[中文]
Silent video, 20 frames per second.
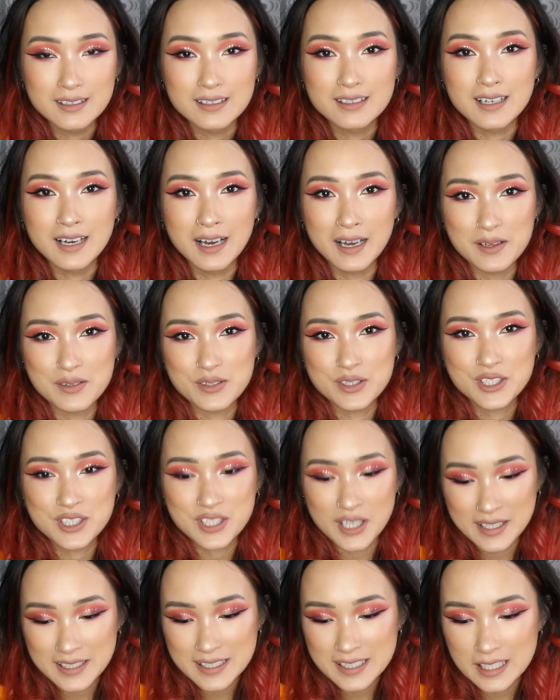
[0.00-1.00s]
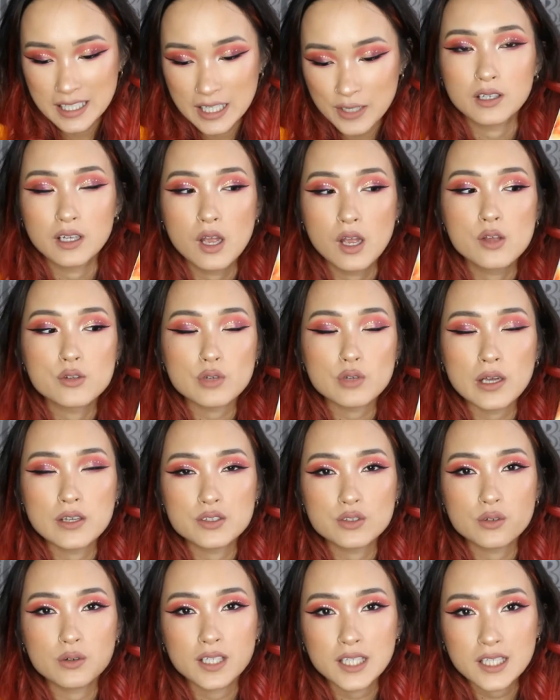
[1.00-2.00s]
很神奇，因为虽然
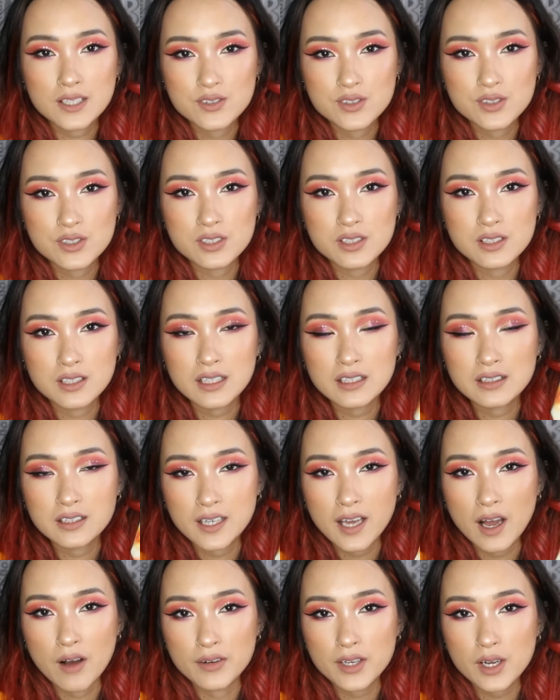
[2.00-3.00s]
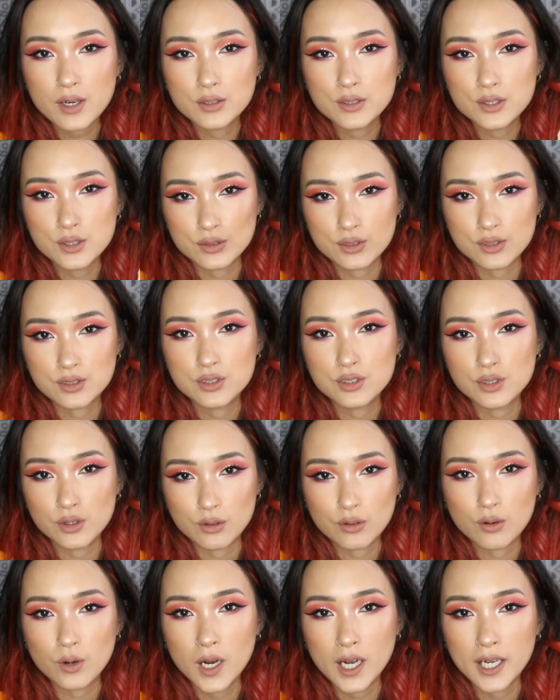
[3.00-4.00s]
说一支一条要九十九
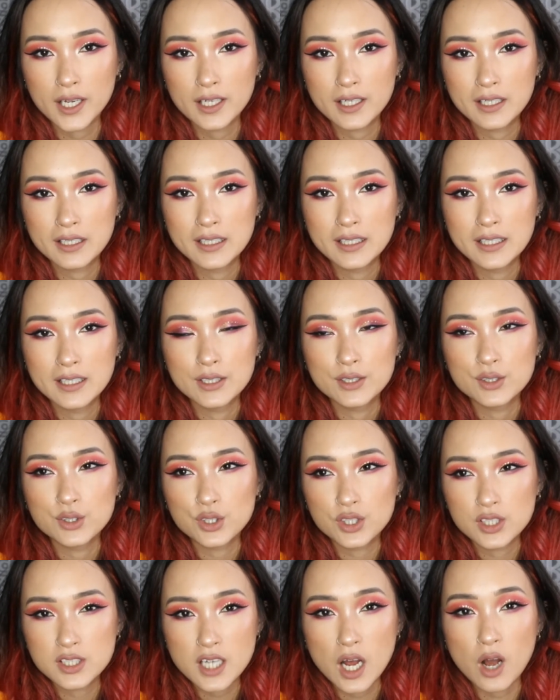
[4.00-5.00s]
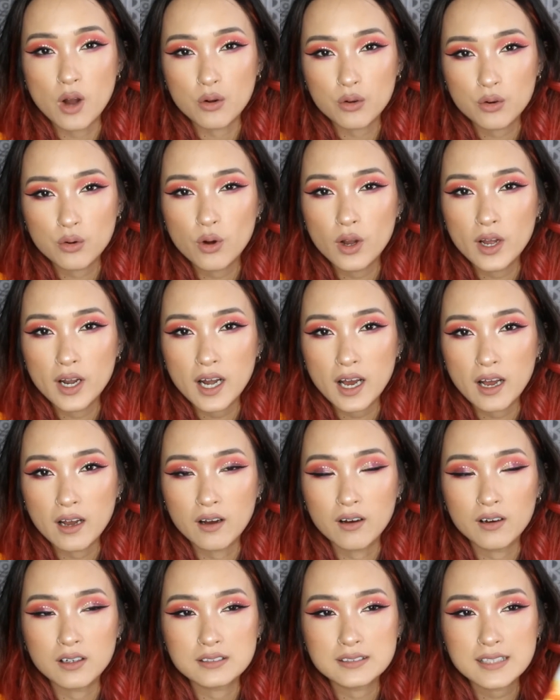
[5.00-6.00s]
块，小贵啦
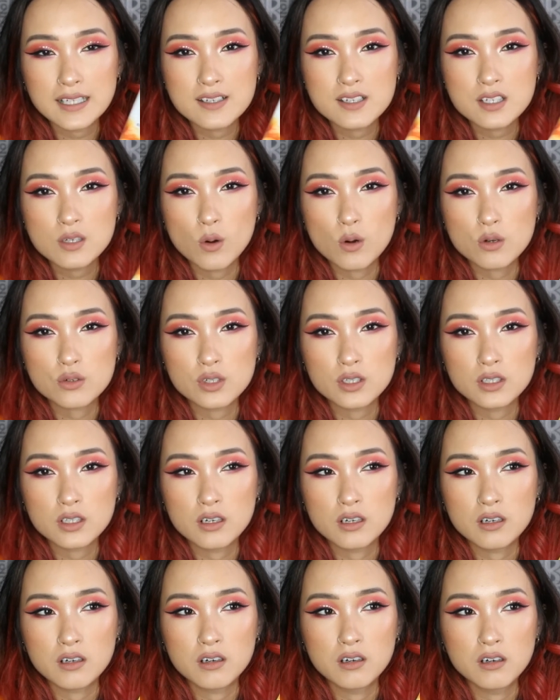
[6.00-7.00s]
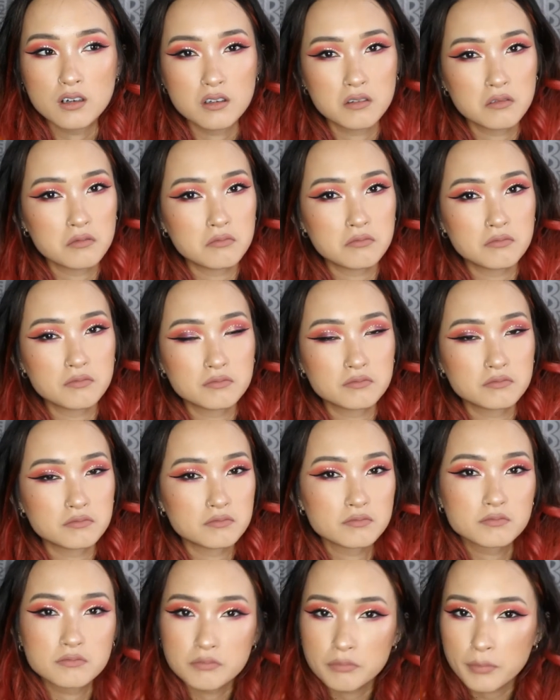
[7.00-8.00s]
哈，但是我觉得
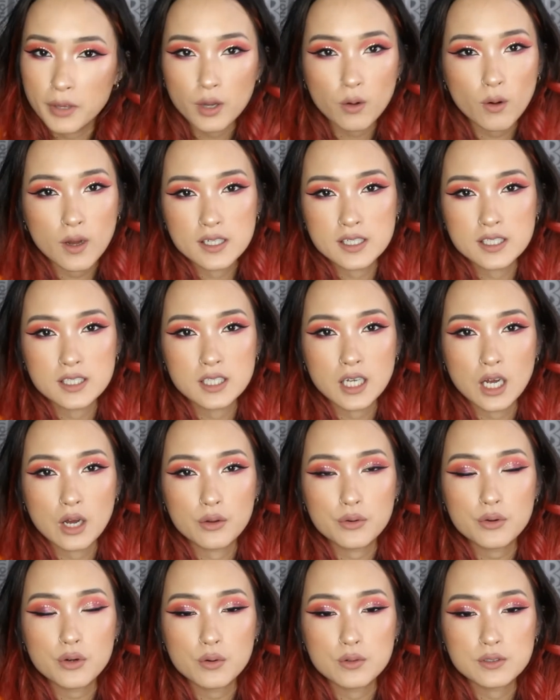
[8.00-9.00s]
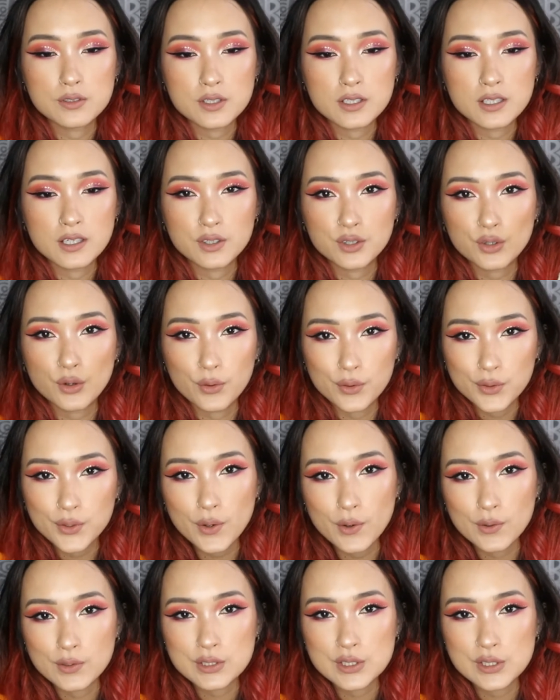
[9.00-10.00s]
没关系啊，因为我觉得有
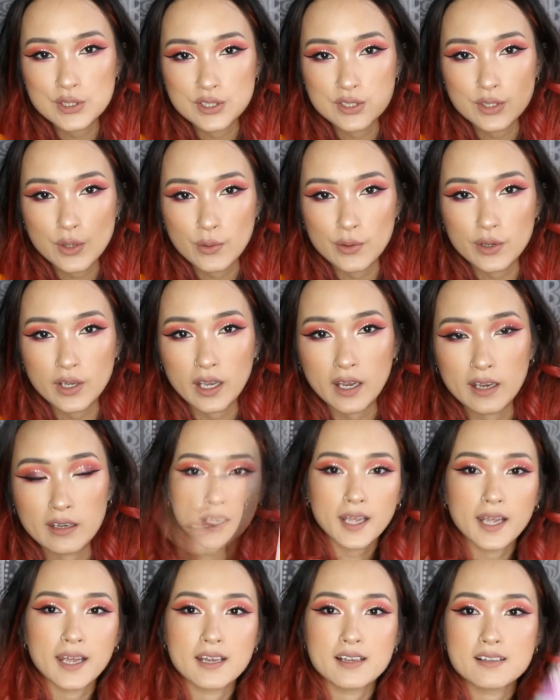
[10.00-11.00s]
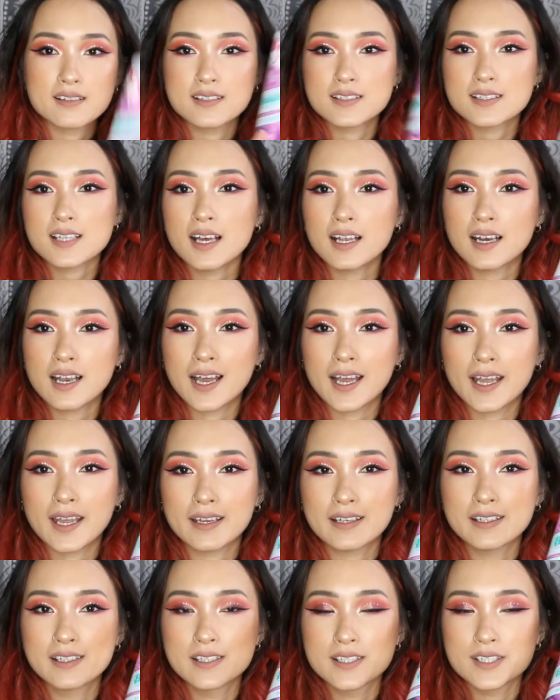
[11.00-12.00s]
用就是 OK。可以再来
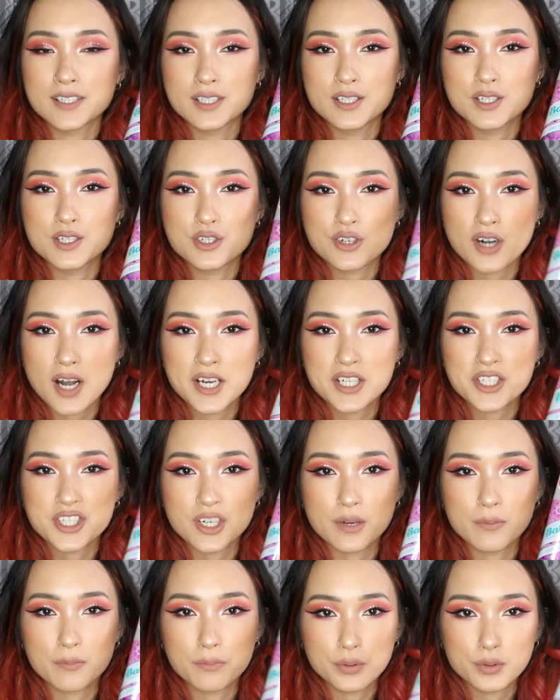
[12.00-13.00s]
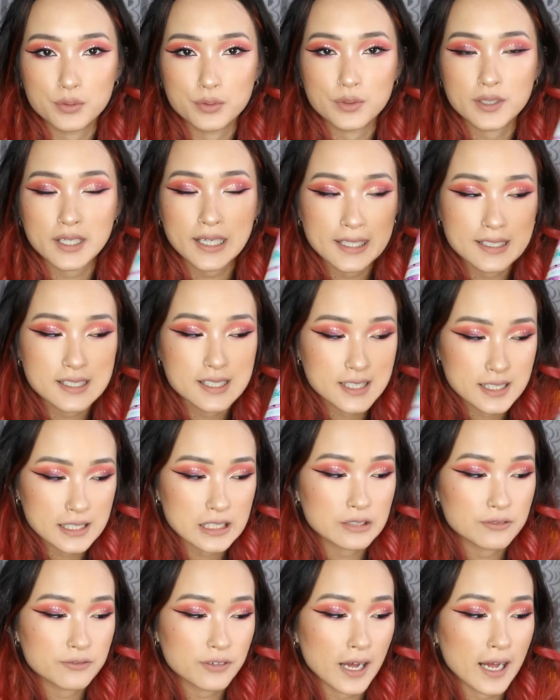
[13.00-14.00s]
是 Dry Shampoo 干
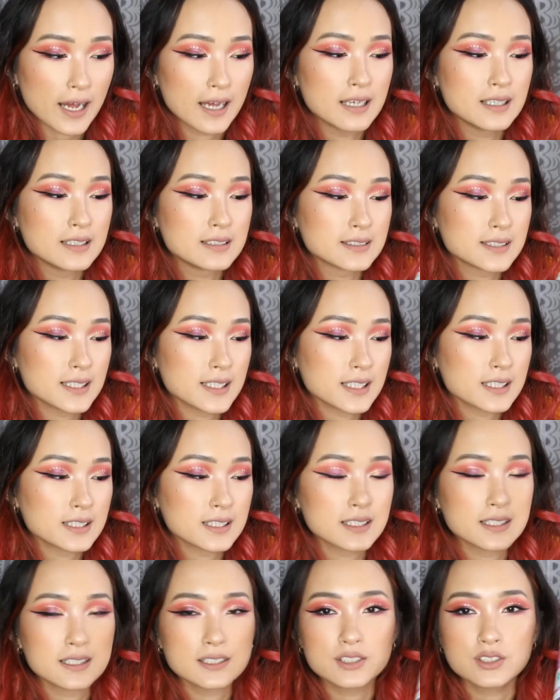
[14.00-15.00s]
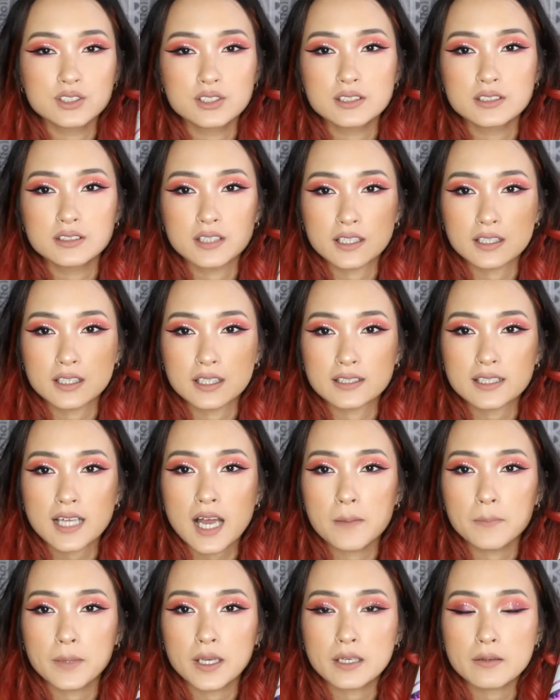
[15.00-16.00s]
洗法。 这个呢，就是鼎鼎
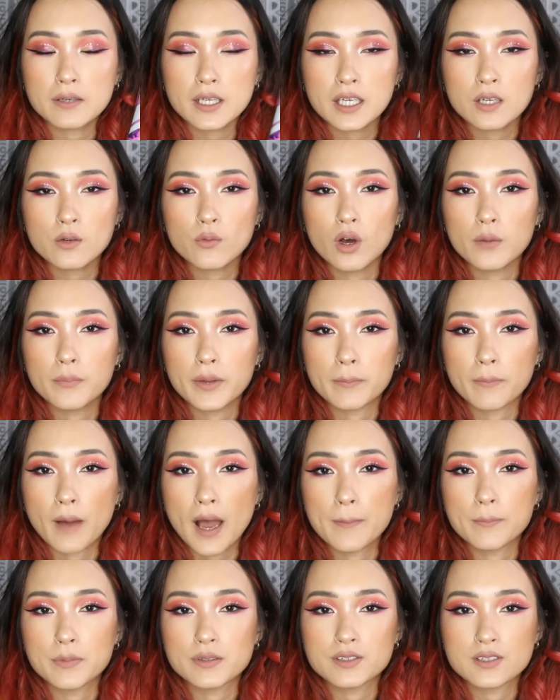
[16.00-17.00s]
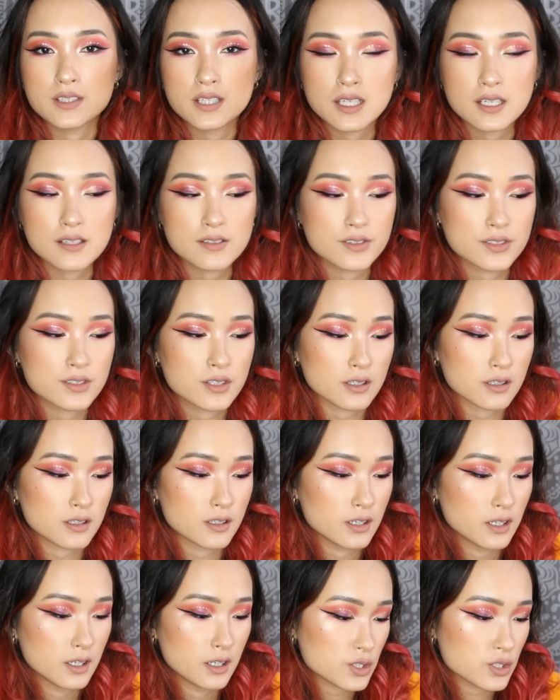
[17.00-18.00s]
大名英国品牌 Batiste 的
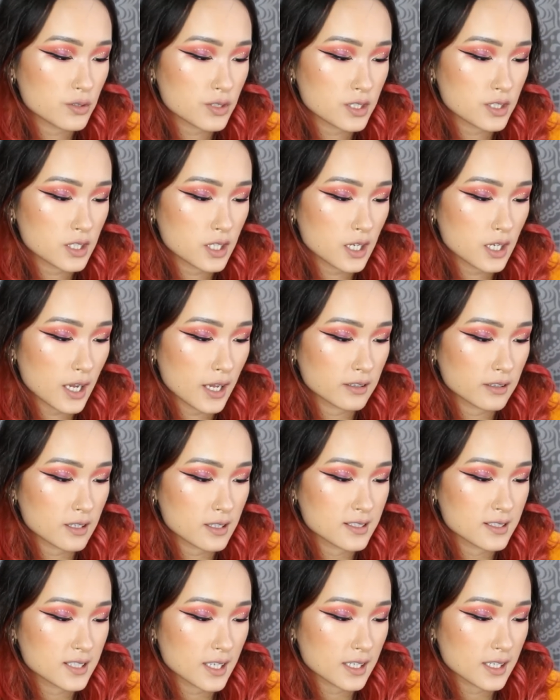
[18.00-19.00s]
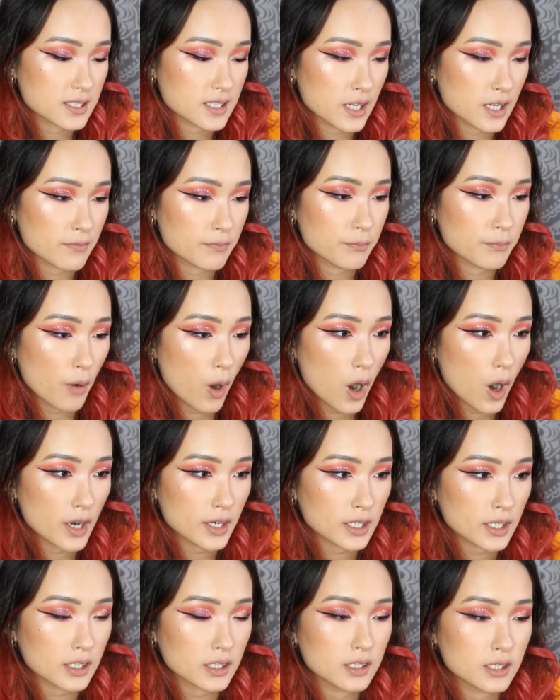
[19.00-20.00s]
Juicy and Addictive
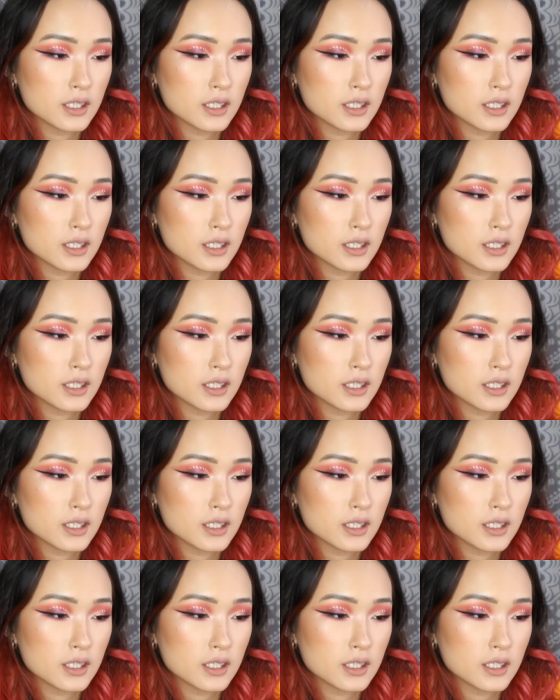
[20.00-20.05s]
Party，